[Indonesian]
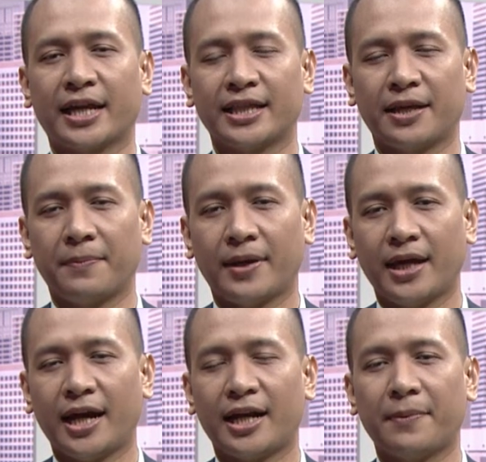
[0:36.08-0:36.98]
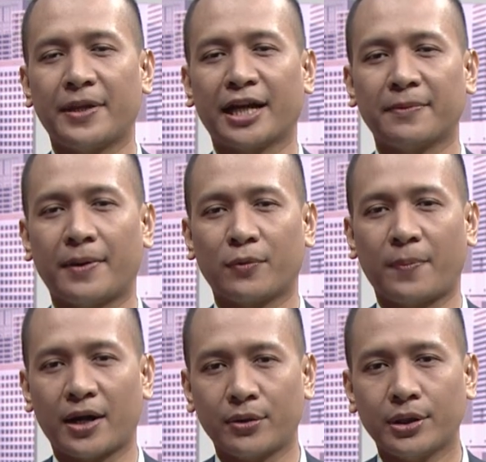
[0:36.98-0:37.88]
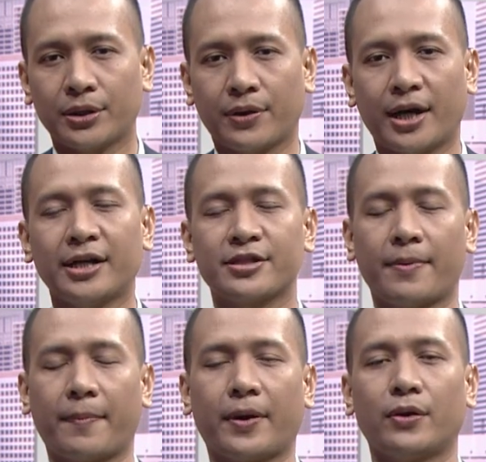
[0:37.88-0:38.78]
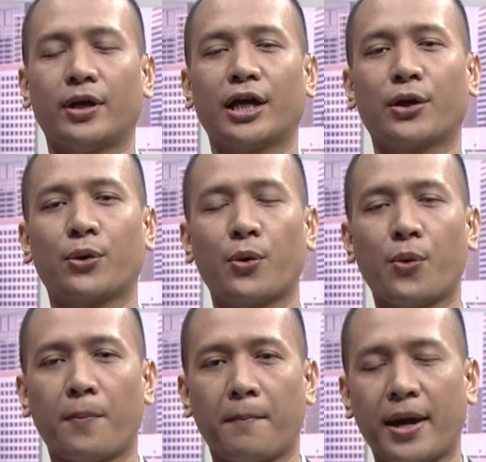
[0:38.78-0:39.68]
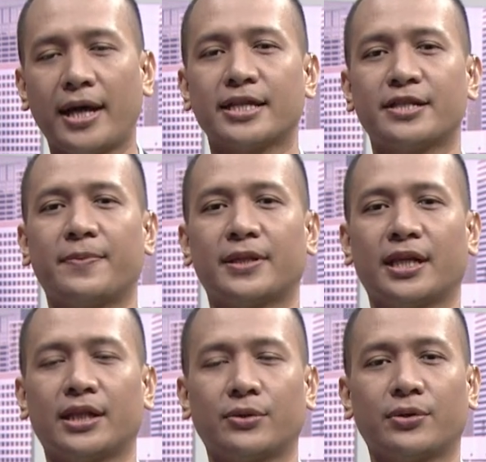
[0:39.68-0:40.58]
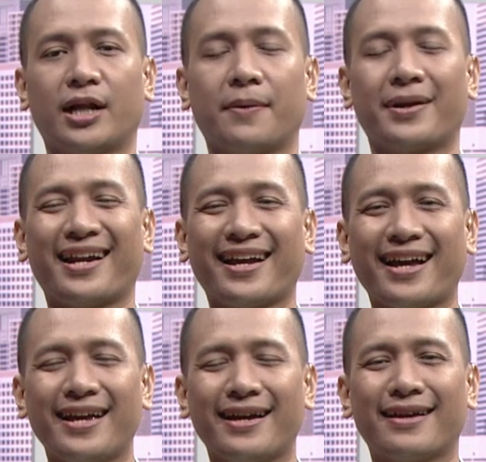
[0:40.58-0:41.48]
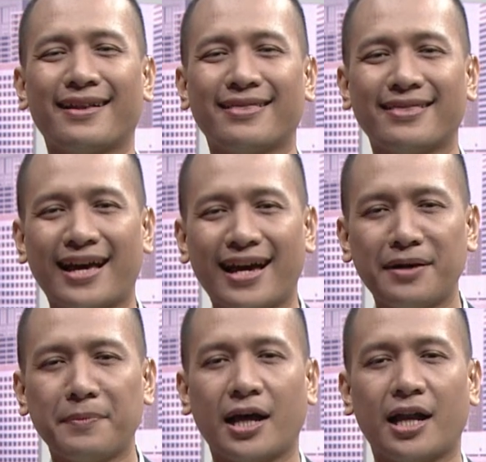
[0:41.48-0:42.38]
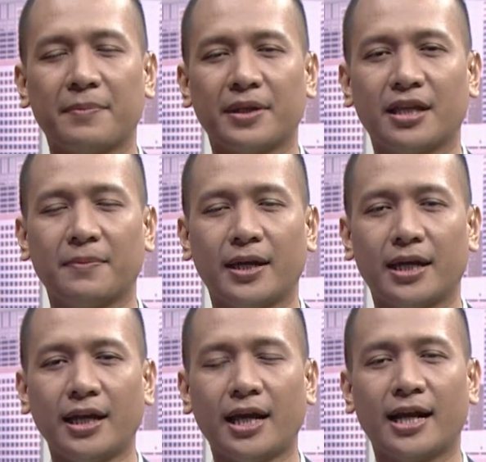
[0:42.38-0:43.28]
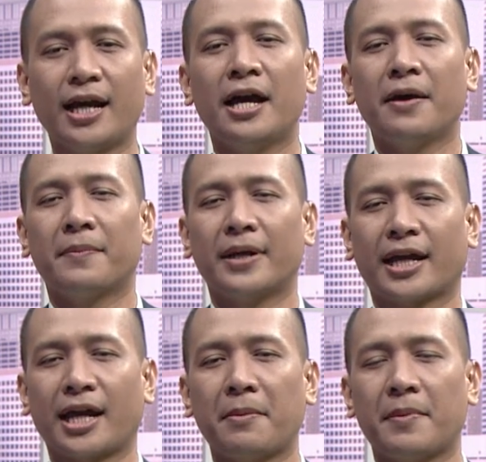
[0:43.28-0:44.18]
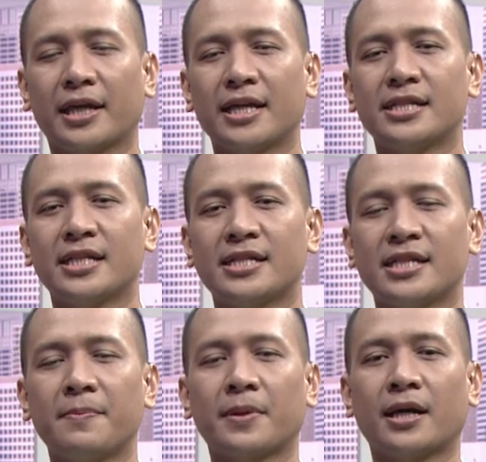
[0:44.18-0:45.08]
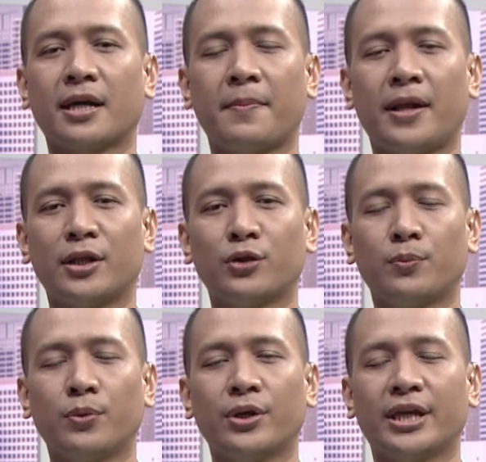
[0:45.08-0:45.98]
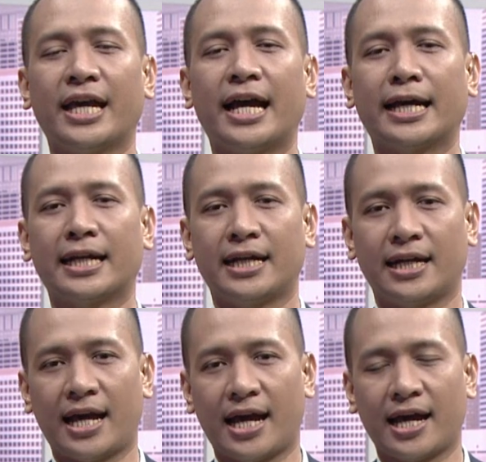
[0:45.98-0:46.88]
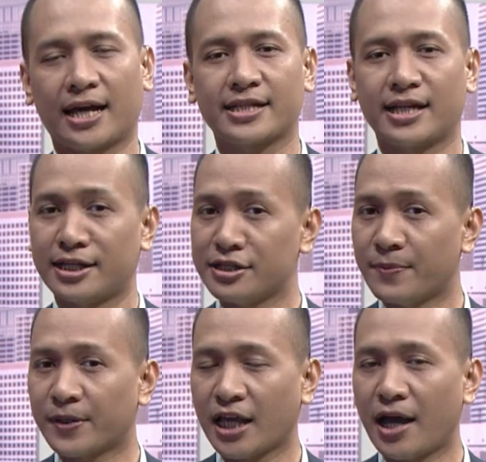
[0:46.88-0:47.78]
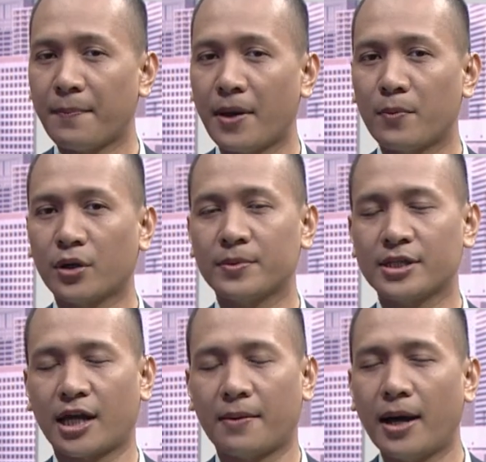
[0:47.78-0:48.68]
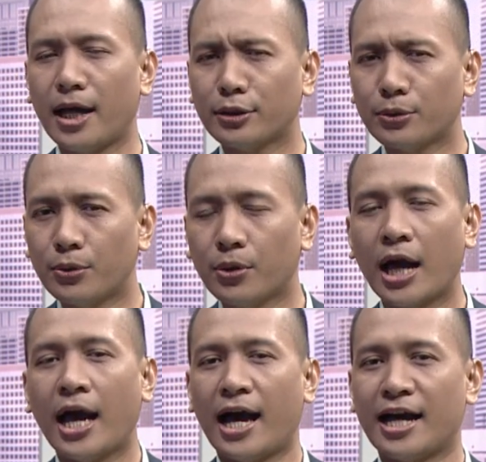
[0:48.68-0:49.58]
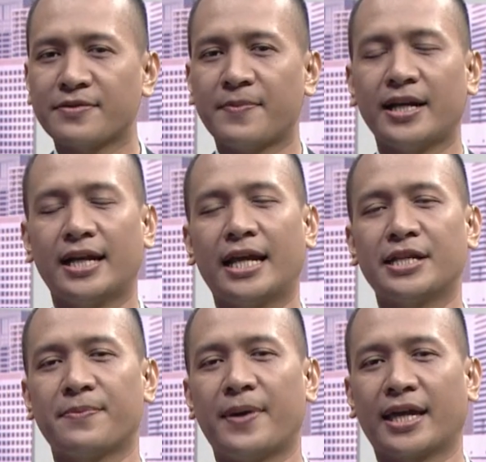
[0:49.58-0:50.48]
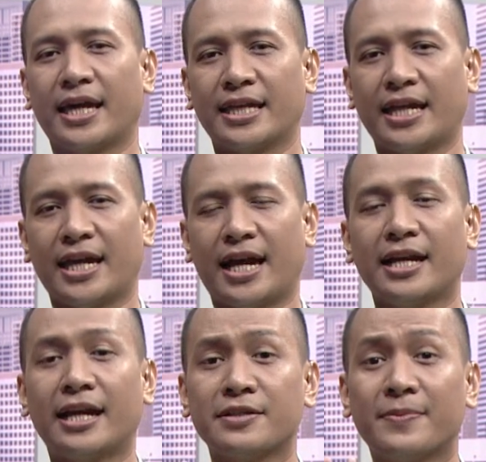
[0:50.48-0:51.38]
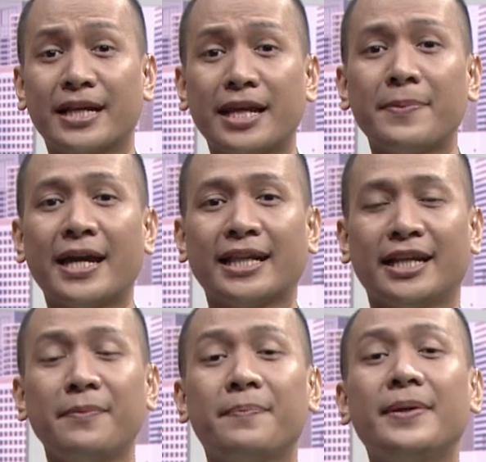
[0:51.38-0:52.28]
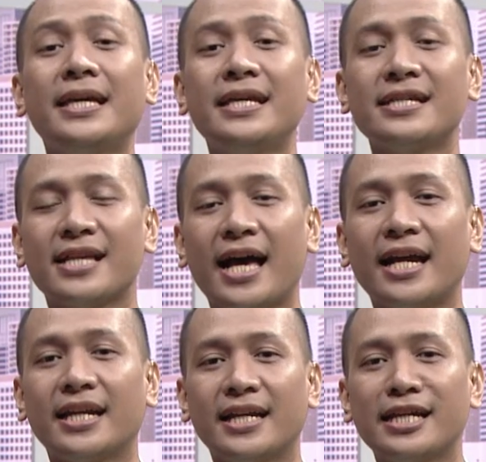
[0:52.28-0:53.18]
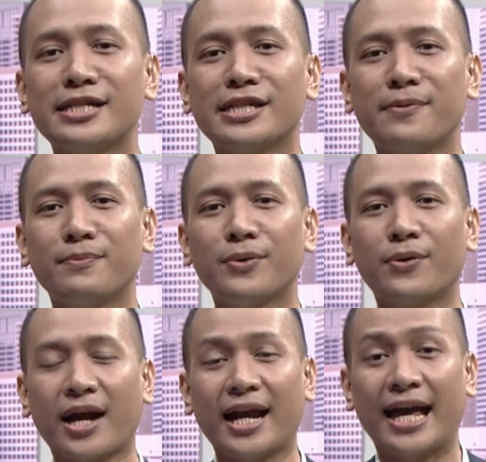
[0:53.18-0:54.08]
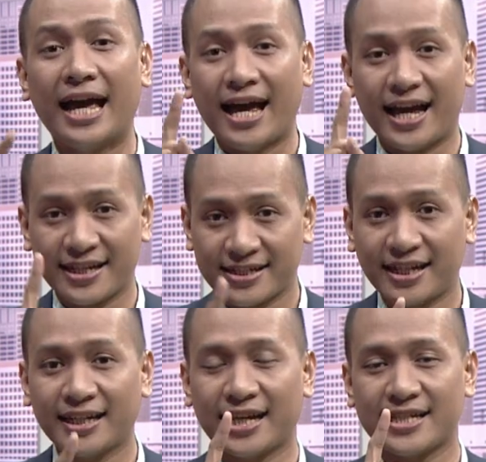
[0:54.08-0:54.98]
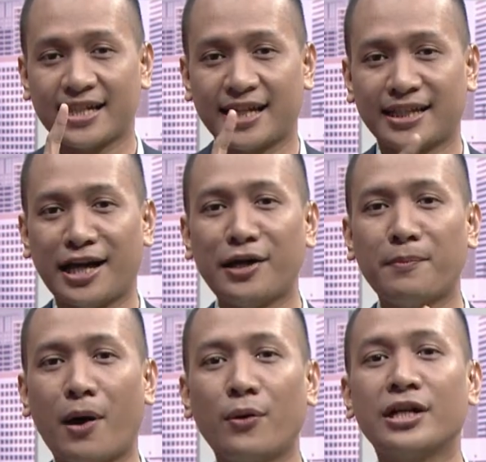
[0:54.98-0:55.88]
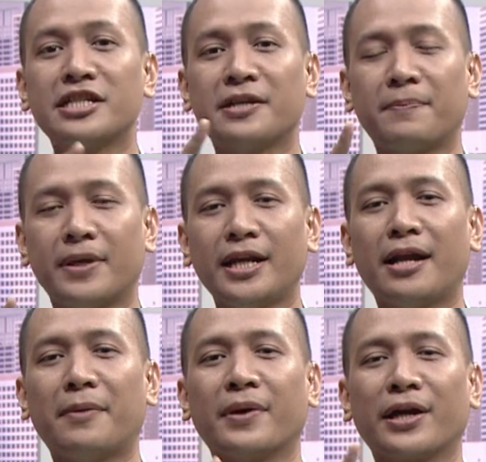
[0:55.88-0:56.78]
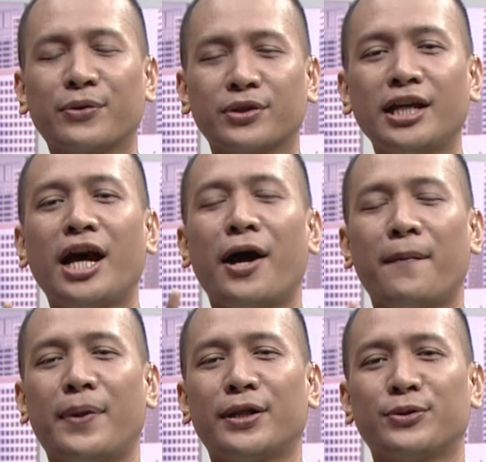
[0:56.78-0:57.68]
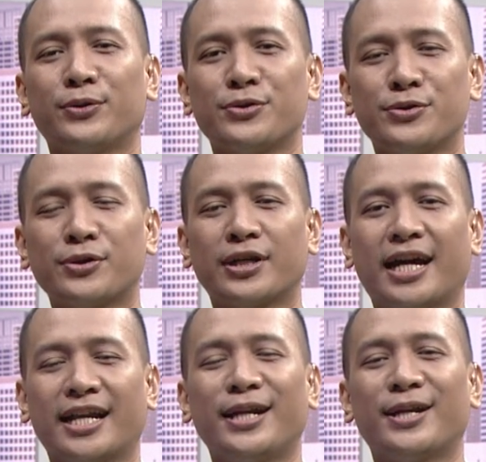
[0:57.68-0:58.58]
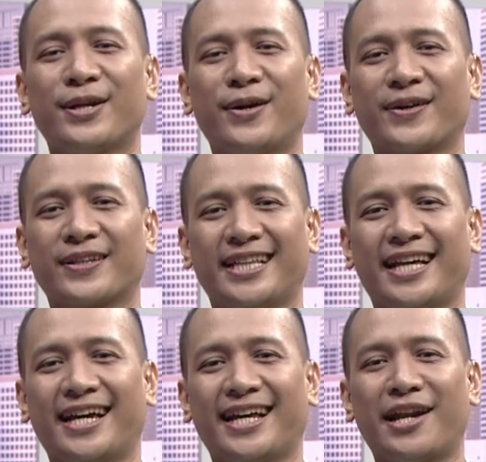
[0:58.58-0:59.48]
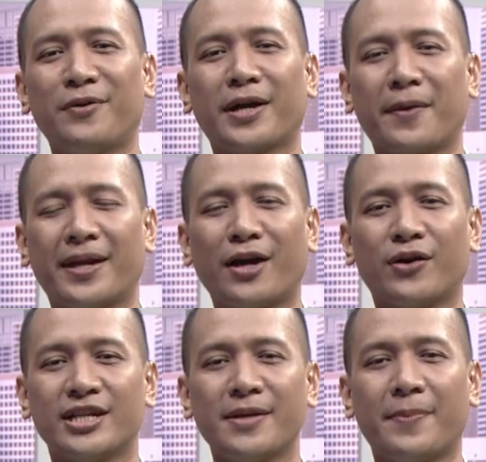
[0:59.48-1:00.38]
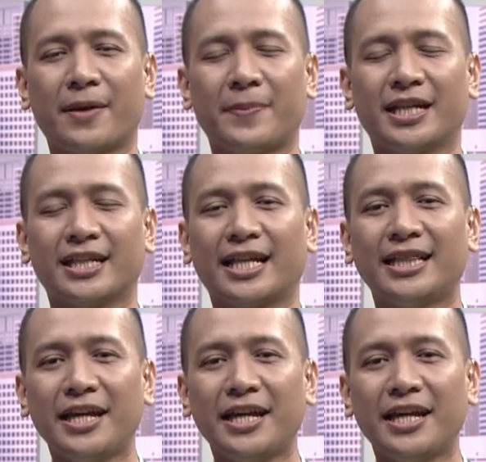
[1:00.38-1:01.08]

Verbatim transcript: penyakit TB adalah penyakit paru-paru gitu ya, yang disebabkan oleh kuman seperti itu. Nah, mereka yang rentan mengalami TB ini adalah mereka yang memiliki sistem kekebalan tubuh yang rendah. Gejalanya seperti apa? Mungkin bisa kayak batuk, asma, dan lain sebagainya ya. Nah, sebenarnya penyakit ini bisa disembuhkan asal dengan catatan mau disiplin dan mengikuti petunjuk dari dokter. Lalu bagaimana kondisi para penderita